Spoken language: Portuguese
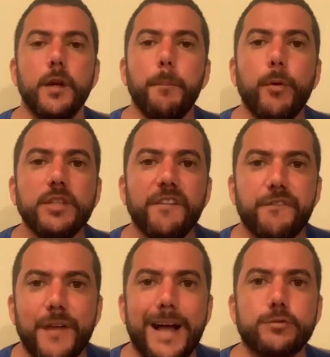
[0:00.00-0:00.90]
Porque
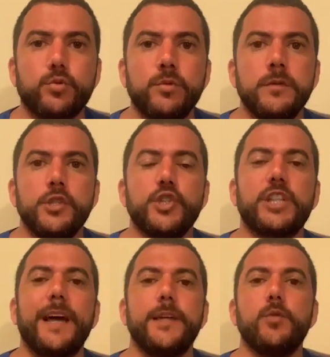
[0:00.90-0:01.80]
fato
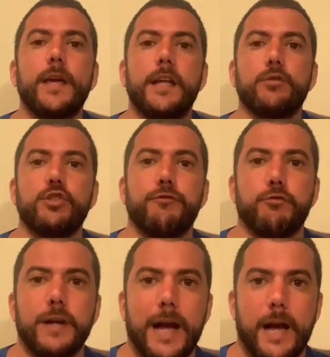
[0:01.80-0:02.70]
estariam querendo
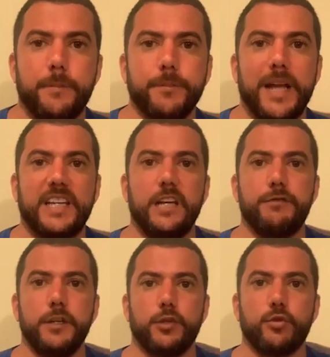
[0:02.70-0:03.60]
divulgar aquele
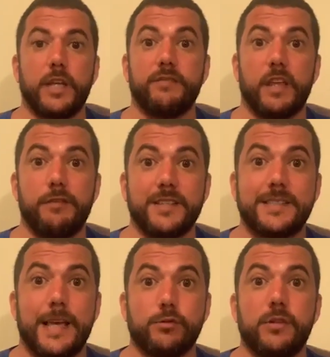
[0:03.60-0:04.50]
vídeo, quem teve
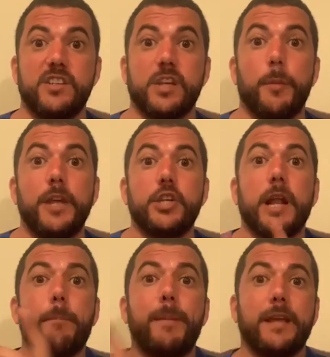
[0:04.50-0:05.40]
acesso inicialmente era
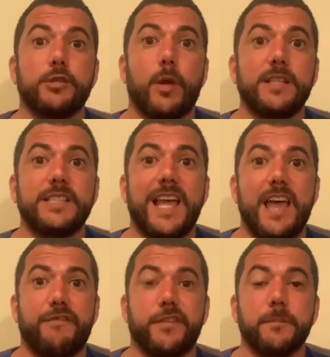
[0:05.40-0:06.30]
apenas o
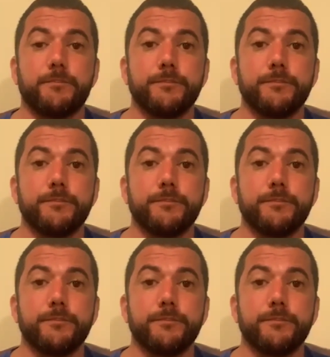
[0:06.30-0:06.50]
STF.